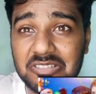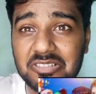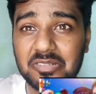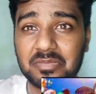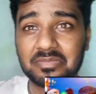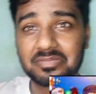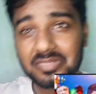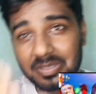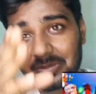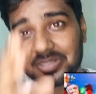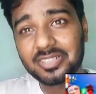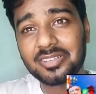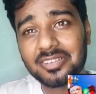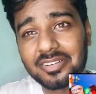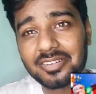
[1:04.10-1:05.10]
खत्म
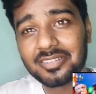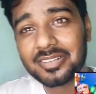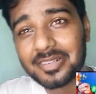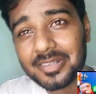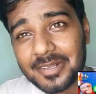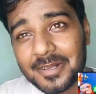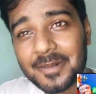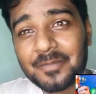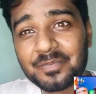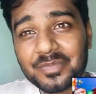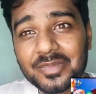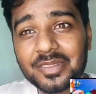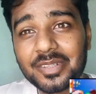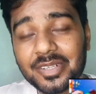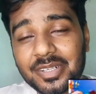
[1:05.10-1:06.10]
समझ लो
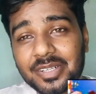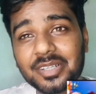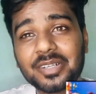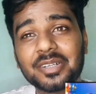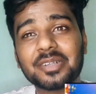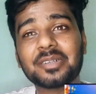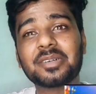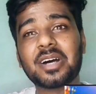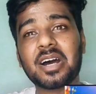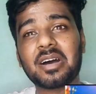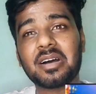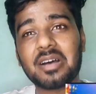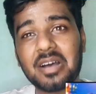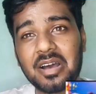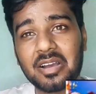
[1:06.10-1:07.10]
तो
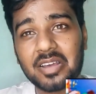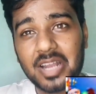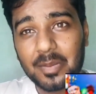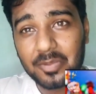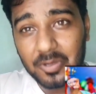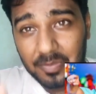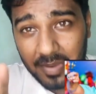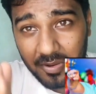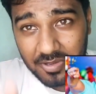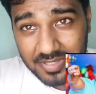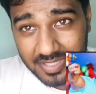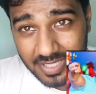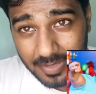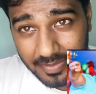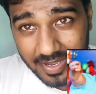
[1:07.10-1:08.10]
अगर आप लोग पवन
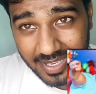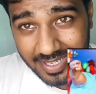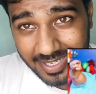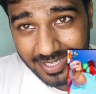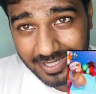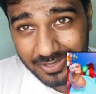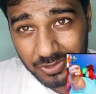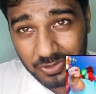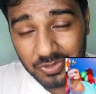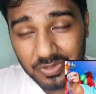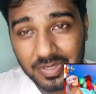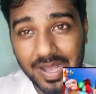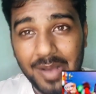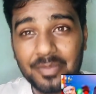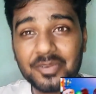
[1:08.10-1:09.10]
सिंह के फैन हैं तो
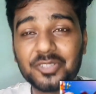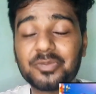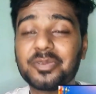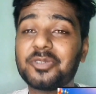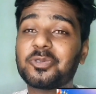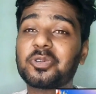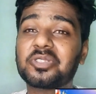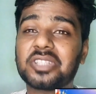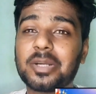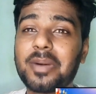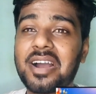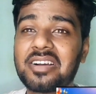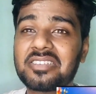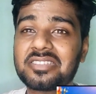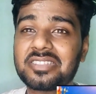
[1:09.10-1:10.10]
आप इस वीडियो को
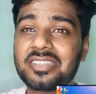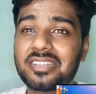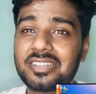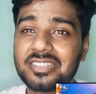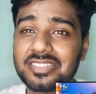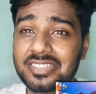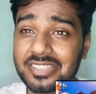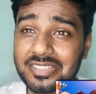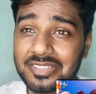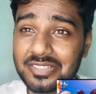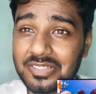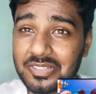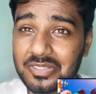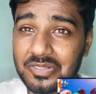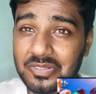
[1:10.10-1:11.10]
दबा कर शेयर कीजिए
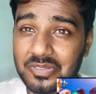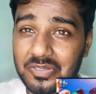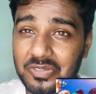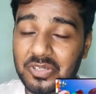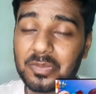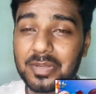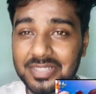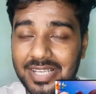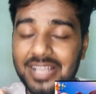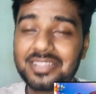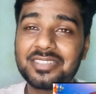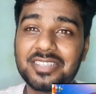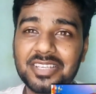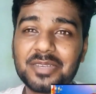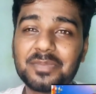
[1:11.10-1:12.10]
और बता
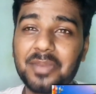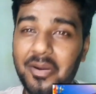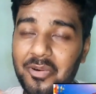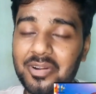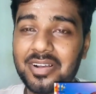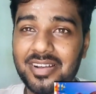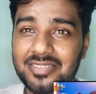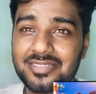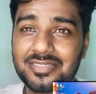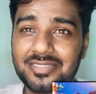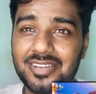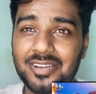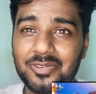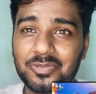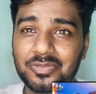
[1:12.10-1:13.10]
दीजिए कि पावर कहाँ से
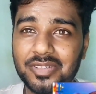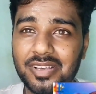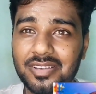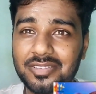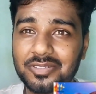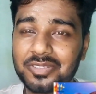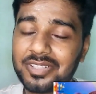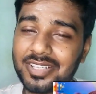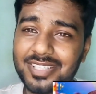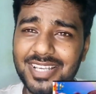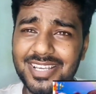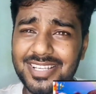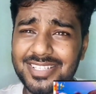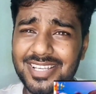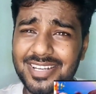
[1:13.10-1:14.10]
स्टार्ट होता है तो
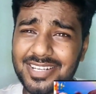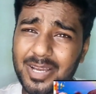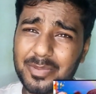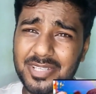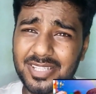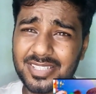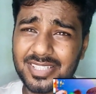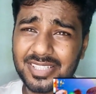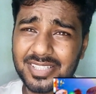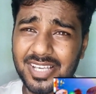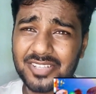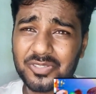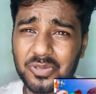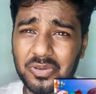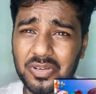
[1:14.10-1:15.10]
धनिया ये जान काफी ज्यादा
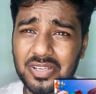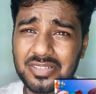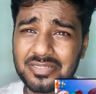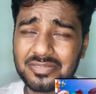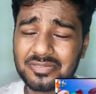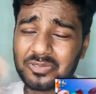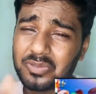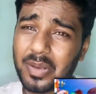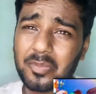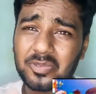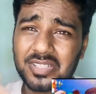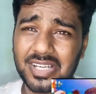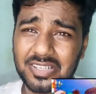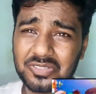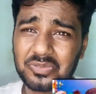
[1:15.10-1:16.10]
शानदार सॉन्ग है तो आप
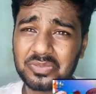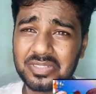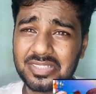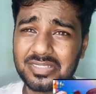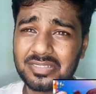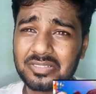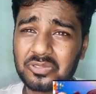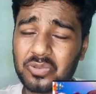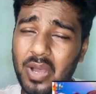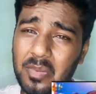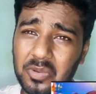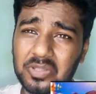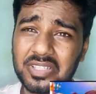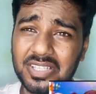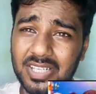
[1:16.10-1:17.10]
लोग जाकर सुनिए तो
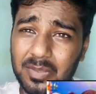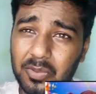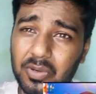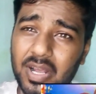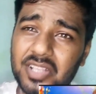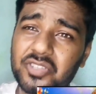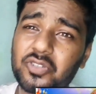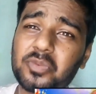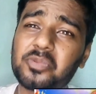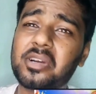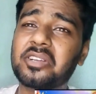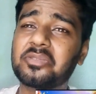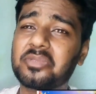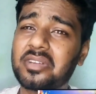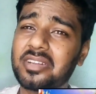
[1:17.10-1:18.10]
आप लोग देख रहे हैं बुरा जीरो
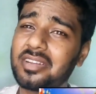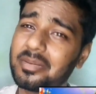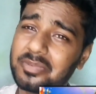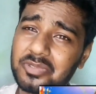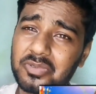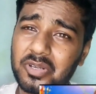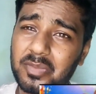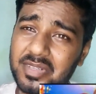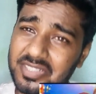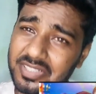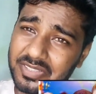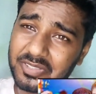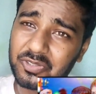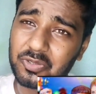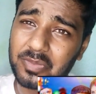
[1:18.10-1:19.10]
पॉइंट वन लव यू और मैं
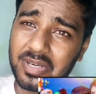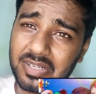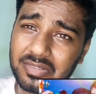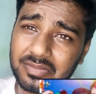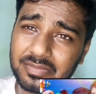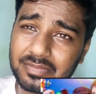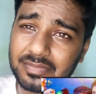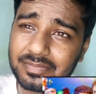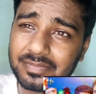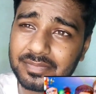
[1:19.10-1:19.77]
सचिन कुमार